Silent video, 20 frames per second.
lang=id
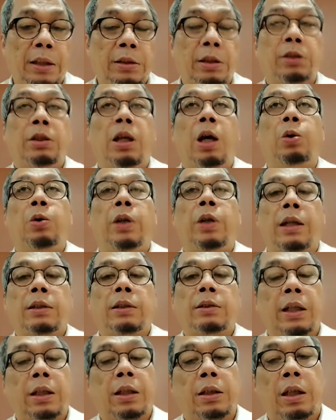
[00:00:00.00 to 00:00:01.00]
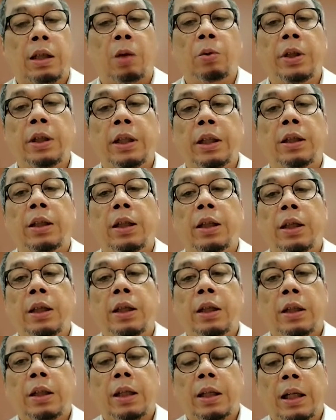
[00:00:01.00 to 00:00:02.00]
sejauh yang saya ketahui ini
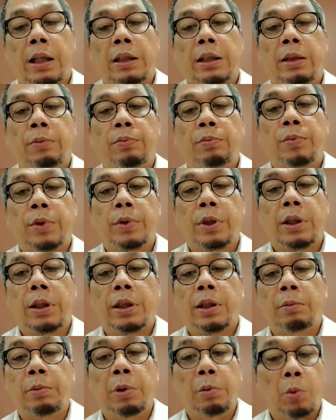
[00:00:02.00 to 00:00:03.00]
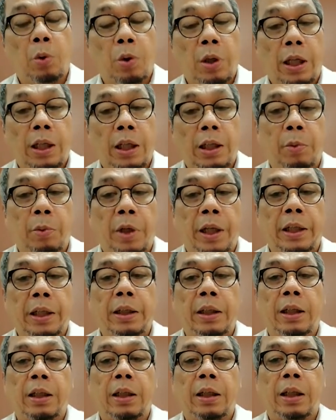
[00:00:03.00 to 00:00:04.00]
relatif eh, lebih murah
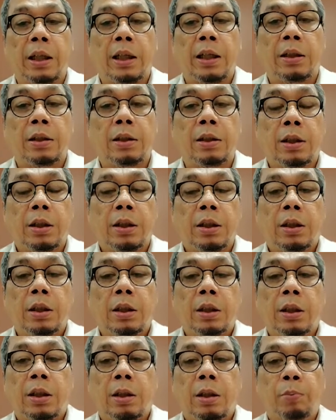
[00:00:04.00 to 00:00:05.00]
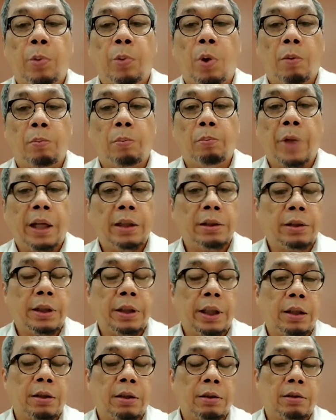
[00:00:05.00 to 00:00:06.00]
dibandingkan dengan eh, pom
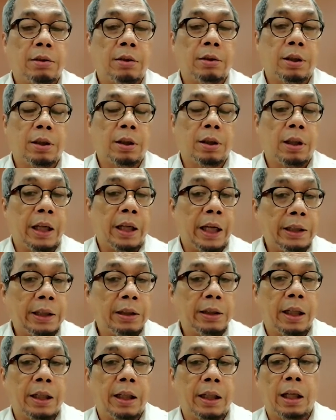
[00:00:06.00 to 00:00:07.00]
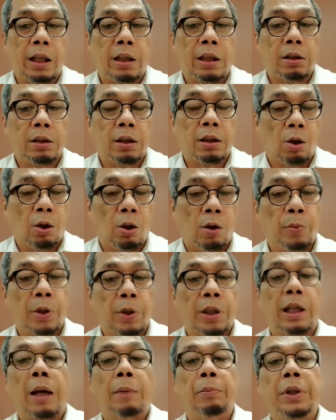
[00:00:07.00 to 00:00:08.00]
bensin eh, lainnya yang eh, non
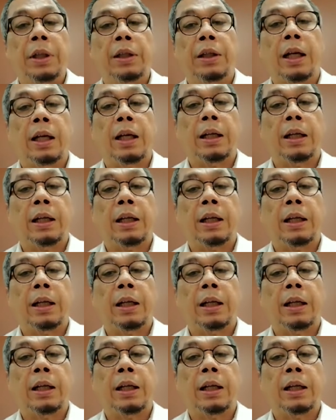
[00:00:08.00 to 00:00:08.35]
Pertamina.